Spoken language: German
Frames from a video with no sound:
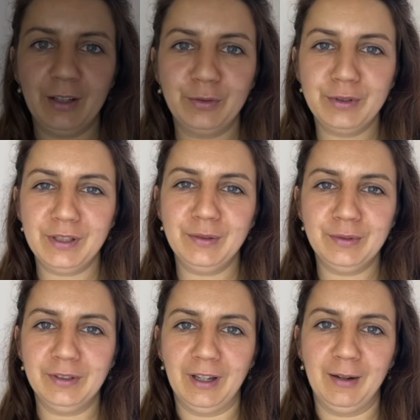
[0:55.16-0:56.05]
Gute
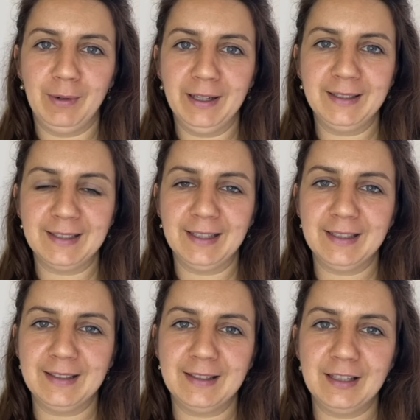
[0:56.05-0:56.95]
Jugendarbeit
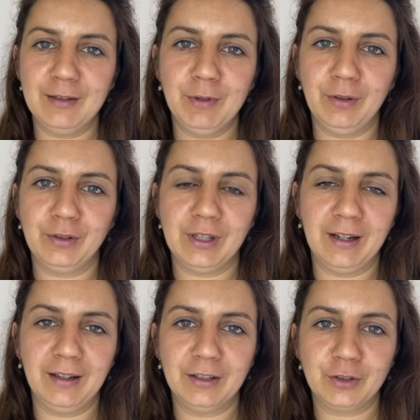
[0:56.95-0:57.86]
zeichnet sich immer durch
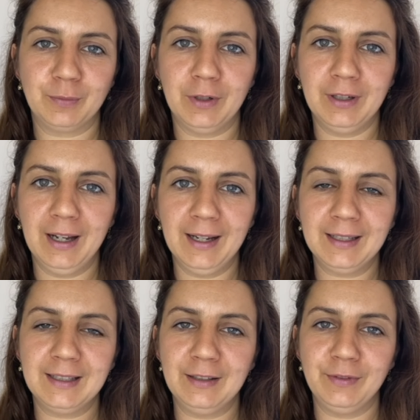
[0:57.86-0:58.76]
Engagement,
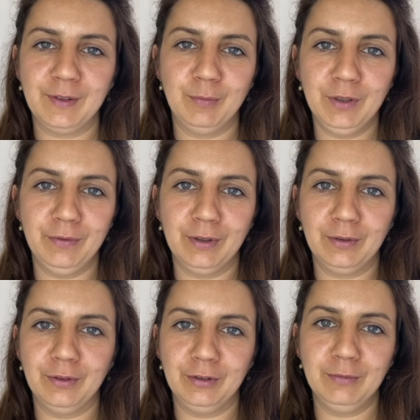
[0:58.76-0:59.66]
aktives Mitwirken und